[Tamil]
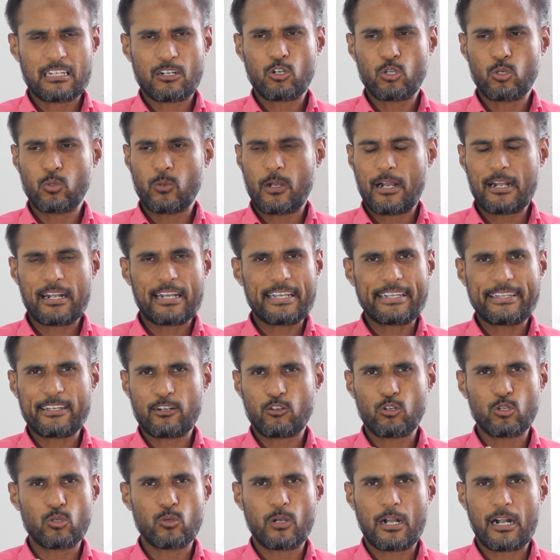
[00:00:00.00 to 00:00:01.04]
அதை கொண்டு வாங்க
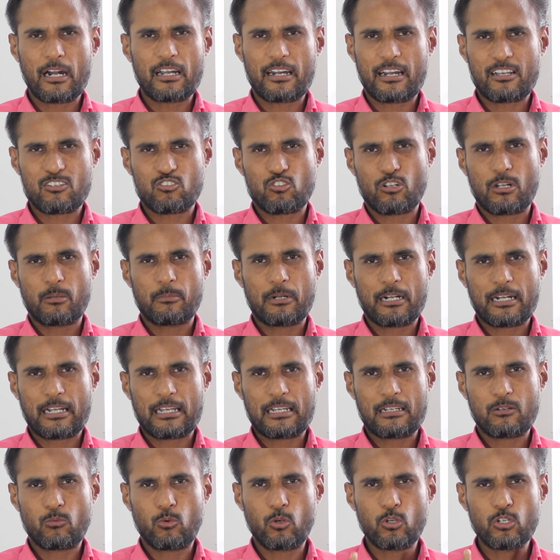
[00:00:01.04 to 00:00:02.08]
இதை கொண்டு வாங்கலாம் நான் சொல்ல
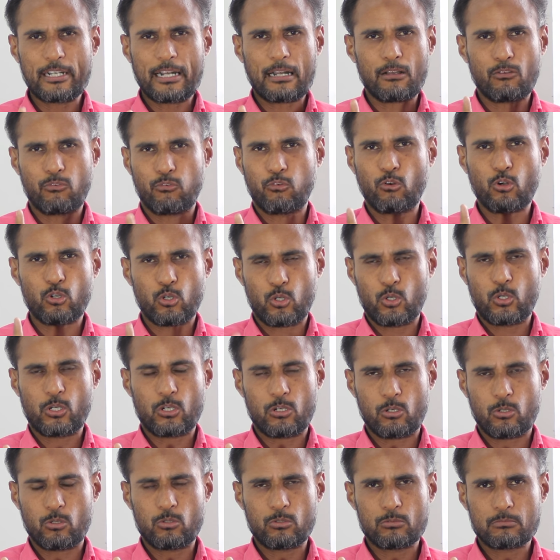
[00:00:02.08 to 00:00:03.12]
மாட்டேன் ஒன்று எனக்கு ஃபோட்டோ
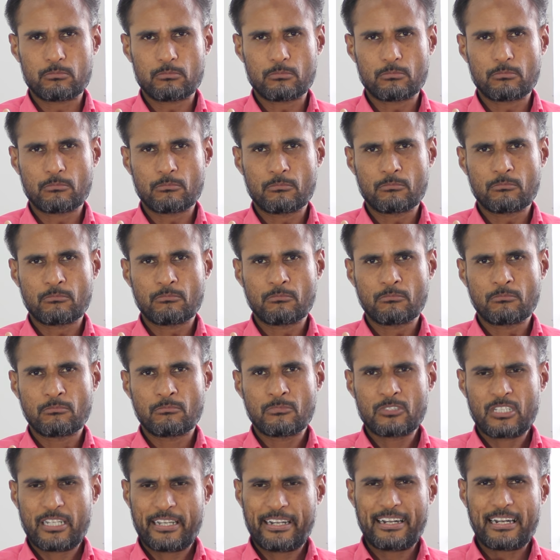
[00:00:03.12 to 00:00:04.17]
இருக்கணும்
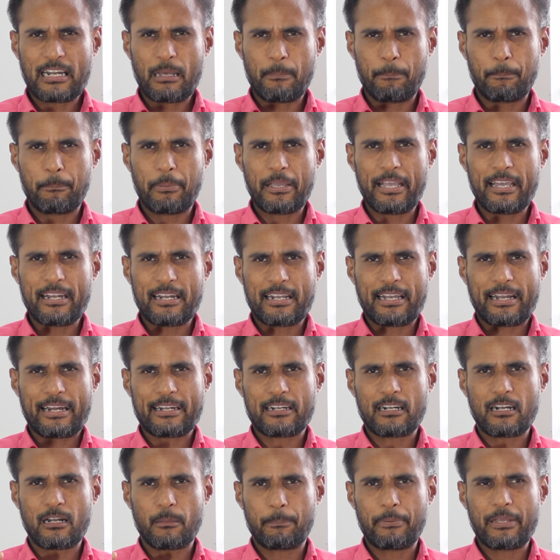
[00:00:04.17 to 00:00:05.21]
இல்லைன்னா பேர்
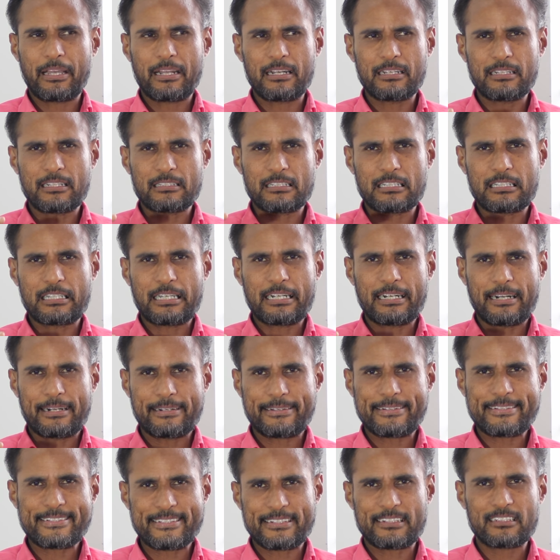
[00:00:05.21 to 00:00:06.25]
கரெக்டான பேர் அந்த தெரு
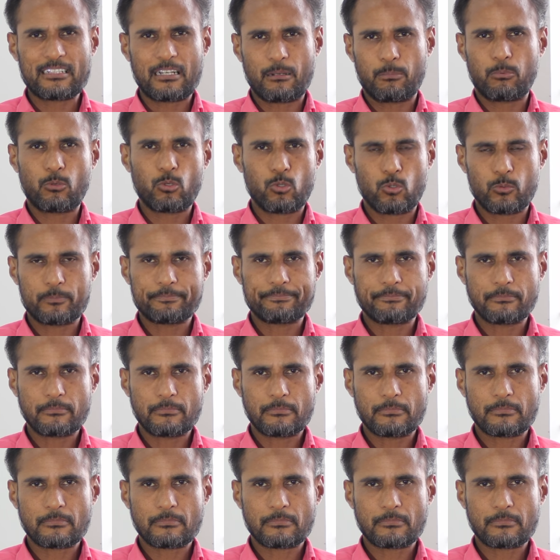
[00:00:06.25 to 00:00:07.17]
அட்ரஸ் இருந்தால் போதும்